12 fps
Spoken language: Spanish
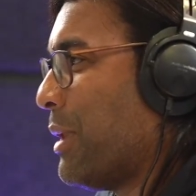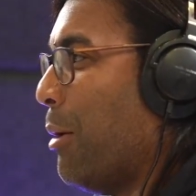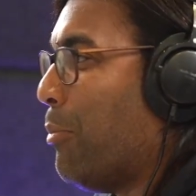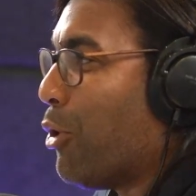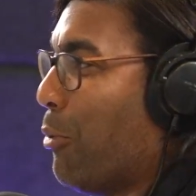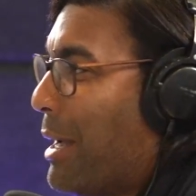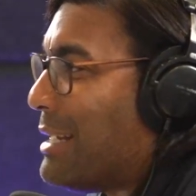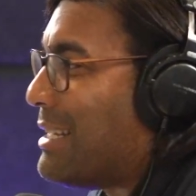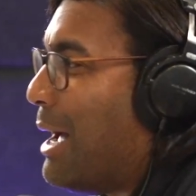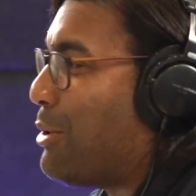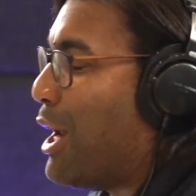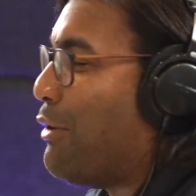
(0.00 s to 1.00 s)
Promese
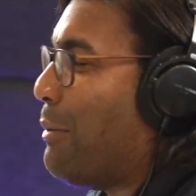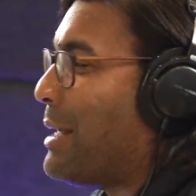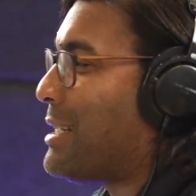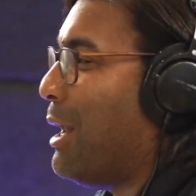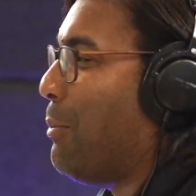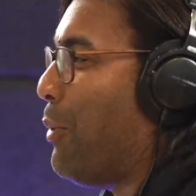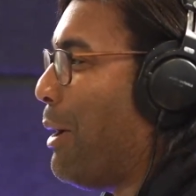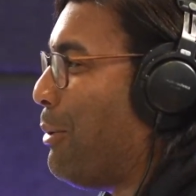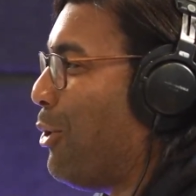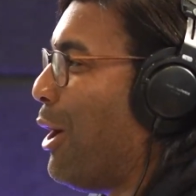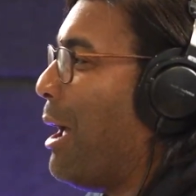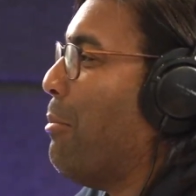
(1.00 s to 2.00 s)
abre una farmacia del
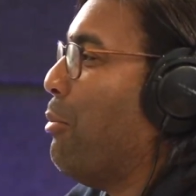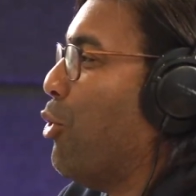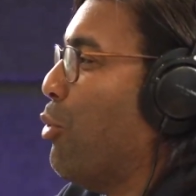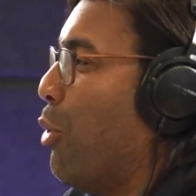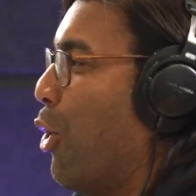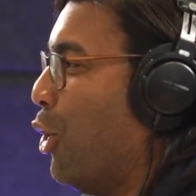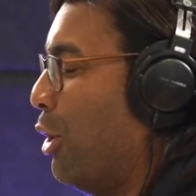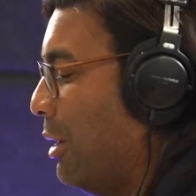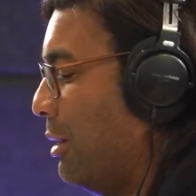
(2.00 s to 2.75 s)
pueblo en Blue Mall.